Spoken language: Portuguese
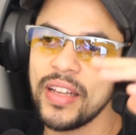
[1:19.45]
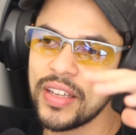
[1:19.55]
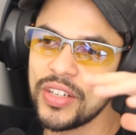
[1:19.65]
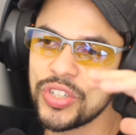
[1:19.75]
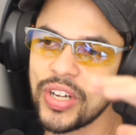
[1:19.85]
né,
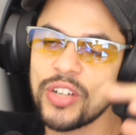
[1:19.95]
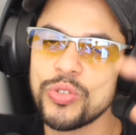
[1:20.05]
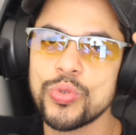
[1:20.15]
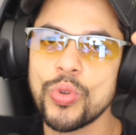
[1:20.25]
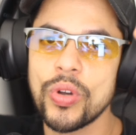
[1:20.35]
que já
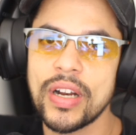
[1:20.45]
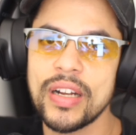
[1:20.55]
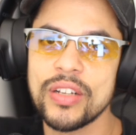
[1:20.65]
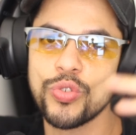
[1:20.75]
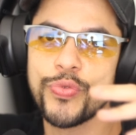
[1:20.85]
juntou
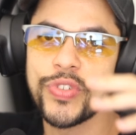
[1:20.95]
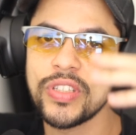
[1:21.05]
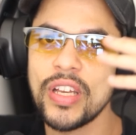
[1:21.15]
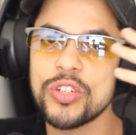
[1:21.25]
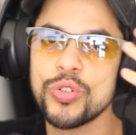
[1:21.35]
grana
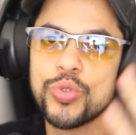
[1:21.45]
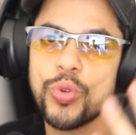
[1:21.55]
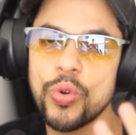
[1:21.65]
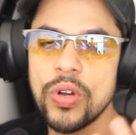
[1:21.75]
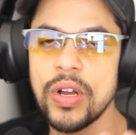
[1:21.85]
suficiente no
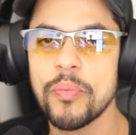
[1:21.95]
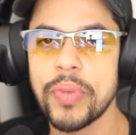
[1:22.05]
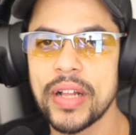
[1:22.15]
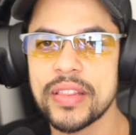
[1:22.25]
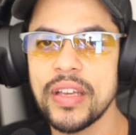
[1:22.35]
jogo
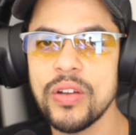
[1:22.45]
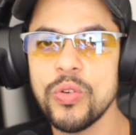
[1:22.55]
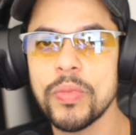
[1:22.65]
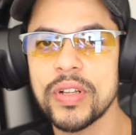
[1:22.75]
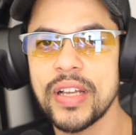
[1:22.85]
para ter
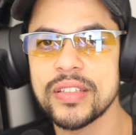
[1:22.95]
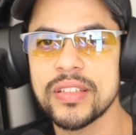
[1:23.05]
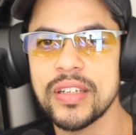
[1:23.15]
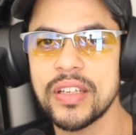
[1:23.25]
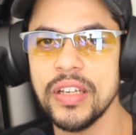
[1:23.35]
uma
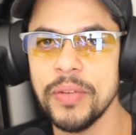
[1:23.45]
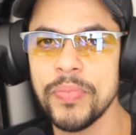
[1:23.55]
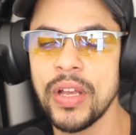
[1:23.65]
dessas aqui.